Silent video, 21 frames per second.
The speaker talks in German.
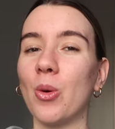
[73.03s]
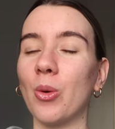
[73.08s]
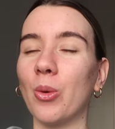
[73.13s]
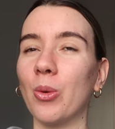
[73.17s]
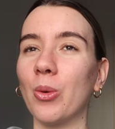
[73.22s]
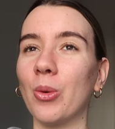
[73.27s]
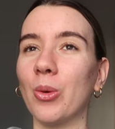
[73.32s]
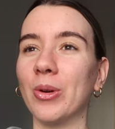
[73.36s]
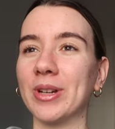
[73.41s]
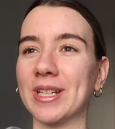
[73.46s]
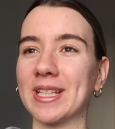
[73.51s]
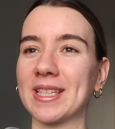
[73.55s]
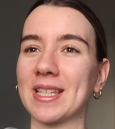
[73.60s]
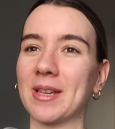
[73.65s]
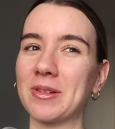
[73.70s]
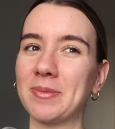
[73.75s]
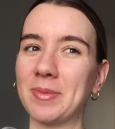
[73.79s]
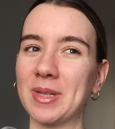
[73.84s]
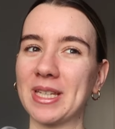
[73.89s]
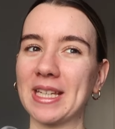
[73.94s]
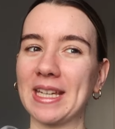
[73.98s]
Und jetzt
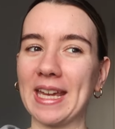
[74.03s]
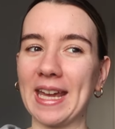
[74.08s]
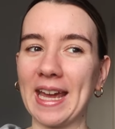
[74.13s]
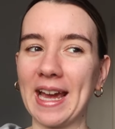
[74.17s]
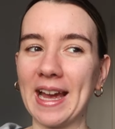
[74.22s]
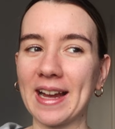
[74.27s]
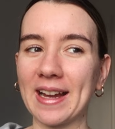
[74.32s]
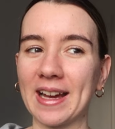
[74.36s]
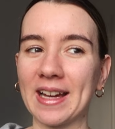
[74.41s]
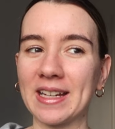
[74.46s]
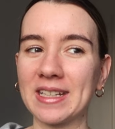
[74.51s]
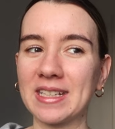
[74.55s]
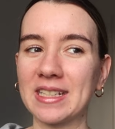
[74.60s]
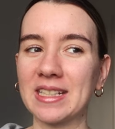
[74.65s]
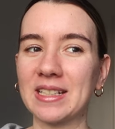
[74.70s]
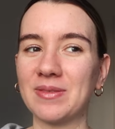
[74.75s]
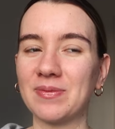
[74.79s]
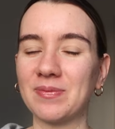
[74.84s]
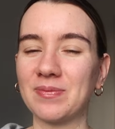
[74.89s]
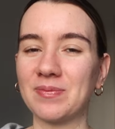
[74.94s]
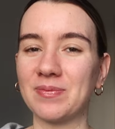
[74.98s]
habe ich mich geärgert,
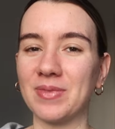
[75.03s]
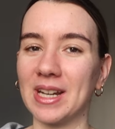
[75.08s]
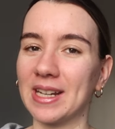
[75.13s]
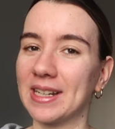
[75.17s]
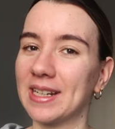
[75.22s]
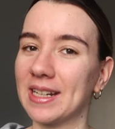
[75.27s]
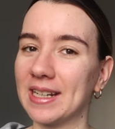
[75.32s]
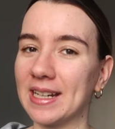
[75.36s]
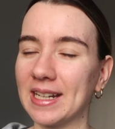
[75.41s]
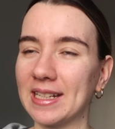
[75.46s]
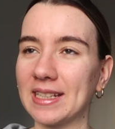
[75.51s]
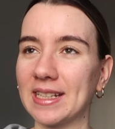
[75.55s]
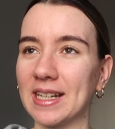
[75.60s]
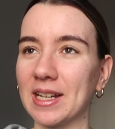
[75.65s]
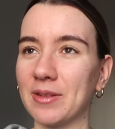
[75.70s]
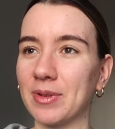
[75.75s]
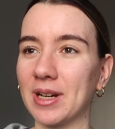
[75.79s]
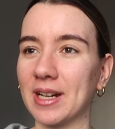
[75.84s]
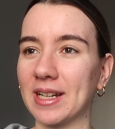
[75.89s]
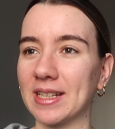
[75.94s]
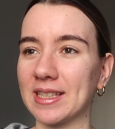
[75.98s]
weil dann hätte ich
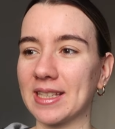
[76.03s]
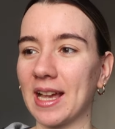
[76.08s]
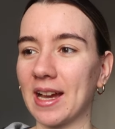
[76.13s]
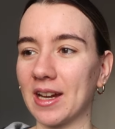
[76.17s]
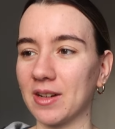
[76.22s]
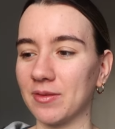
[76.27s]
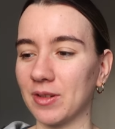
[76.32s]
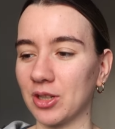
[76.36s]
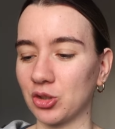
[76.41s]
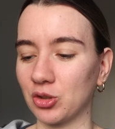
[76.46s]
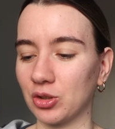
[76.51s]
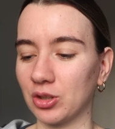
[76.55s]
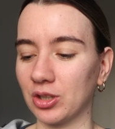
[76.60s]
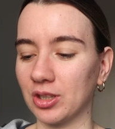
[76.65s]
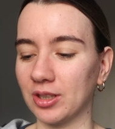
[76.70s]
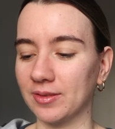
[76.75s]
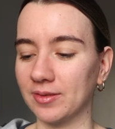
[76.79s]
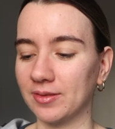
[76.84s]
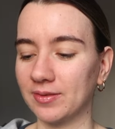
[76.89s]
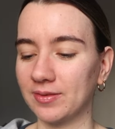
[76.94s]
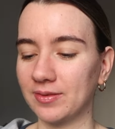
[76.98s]
einfach jetzt Haare waschen
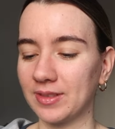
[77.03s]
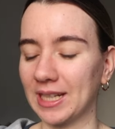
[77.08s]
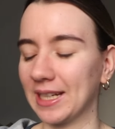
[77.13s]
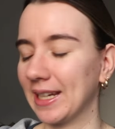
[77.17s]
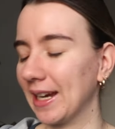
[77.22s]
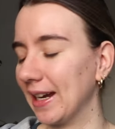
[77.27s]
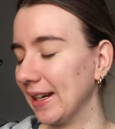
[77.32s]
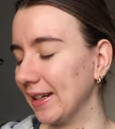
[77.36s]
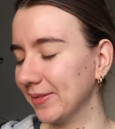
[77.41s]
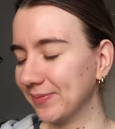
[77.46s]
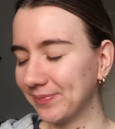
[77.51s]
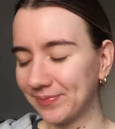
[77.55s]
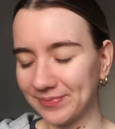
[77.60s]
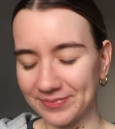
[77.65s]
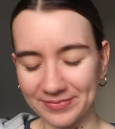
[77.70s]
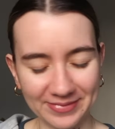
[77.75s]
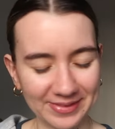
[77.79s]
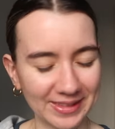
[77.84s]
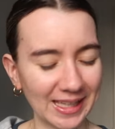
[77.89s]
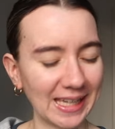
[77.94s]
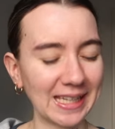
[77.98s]
können. Egal.
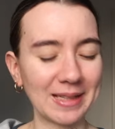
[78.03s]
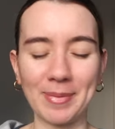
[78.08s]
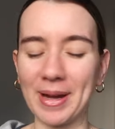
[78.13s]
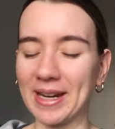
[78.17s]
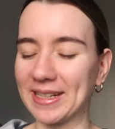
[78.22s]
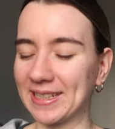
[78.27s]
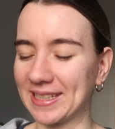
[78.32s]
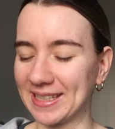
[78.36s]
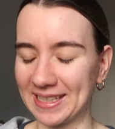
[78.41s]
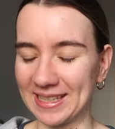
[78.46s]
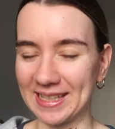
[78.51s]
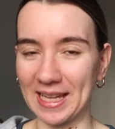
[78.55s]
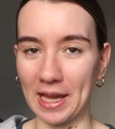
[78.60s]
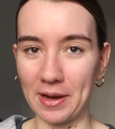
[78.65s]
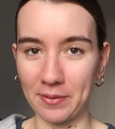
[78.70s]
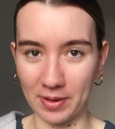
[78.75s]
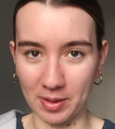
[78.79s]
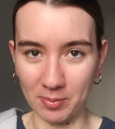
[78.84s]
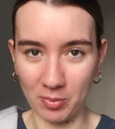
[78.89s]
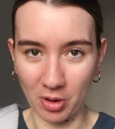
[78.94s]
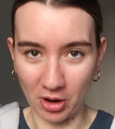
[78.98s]
Ich mache das jetzt
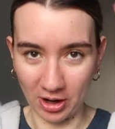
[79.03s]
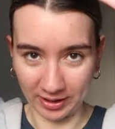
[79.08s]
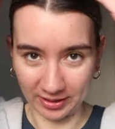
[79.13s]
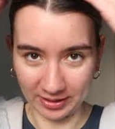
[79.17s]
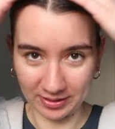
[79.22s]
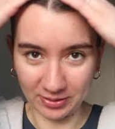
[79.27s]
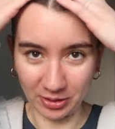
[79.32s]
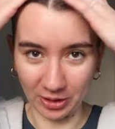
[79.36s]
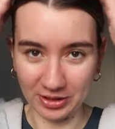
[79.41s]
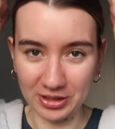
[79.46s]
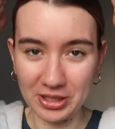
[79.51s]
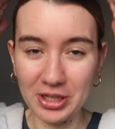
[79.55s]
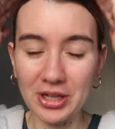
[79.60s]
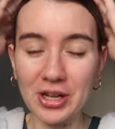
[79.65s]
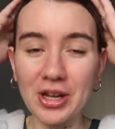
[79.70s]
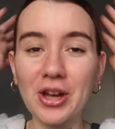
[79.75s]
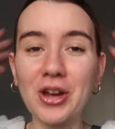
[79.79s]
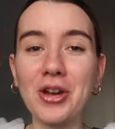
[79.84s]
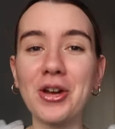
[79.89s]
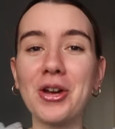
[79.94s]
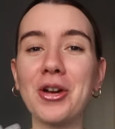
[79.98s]
einfach morgen. Heute
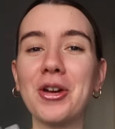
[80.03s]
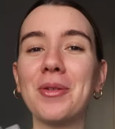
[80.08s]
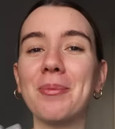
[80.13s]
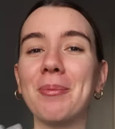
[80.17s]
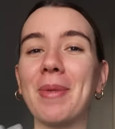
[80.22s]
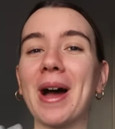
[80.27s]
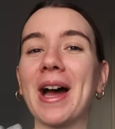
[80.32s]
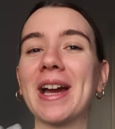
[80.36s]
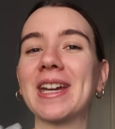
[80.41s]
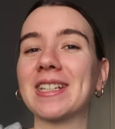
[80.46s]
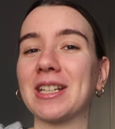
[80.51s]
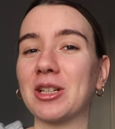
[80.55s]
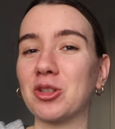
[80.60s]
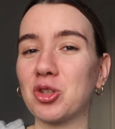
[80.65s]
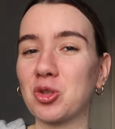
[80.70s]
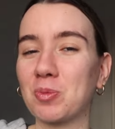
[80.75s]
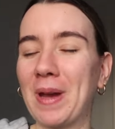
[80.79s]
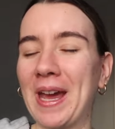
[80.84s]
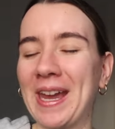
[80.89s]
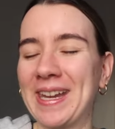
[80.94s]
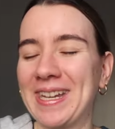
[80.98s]
mache ich dann
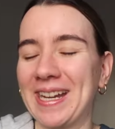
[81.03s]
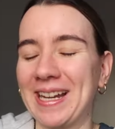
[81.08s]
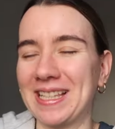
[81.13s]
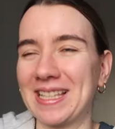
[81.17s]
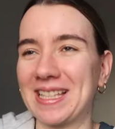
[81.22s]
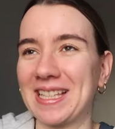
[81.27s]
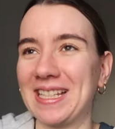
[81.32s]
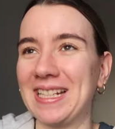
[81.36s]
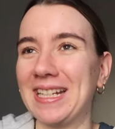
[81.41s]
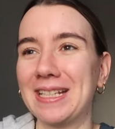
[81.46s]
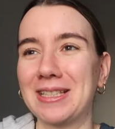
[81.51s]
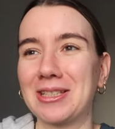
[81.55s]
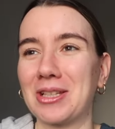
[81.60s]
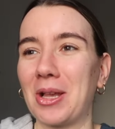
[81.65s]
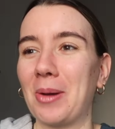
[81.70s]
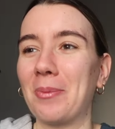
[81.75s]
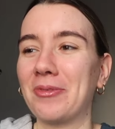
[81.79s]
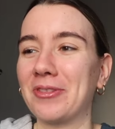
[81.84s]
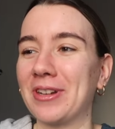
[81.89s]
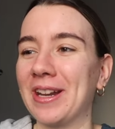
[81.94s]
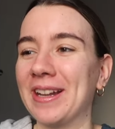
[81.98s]
später einen
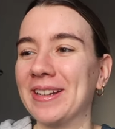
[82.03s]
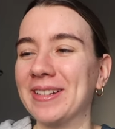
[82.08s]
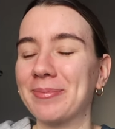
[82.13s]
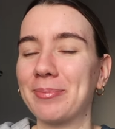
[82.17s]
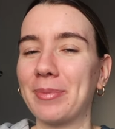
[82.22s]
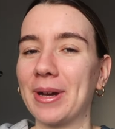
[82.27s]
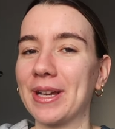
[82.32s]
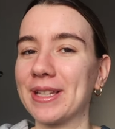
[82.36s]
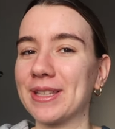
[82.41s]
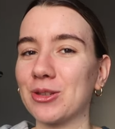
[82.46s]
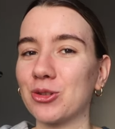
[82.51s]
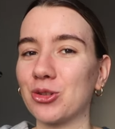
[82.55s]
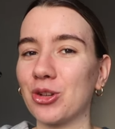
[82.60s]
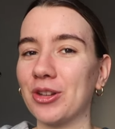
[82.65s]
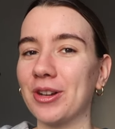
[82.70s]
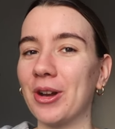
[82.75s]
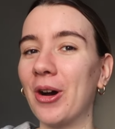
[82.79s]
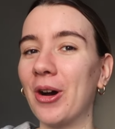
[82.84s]
Sleekzopf, dann passt es schon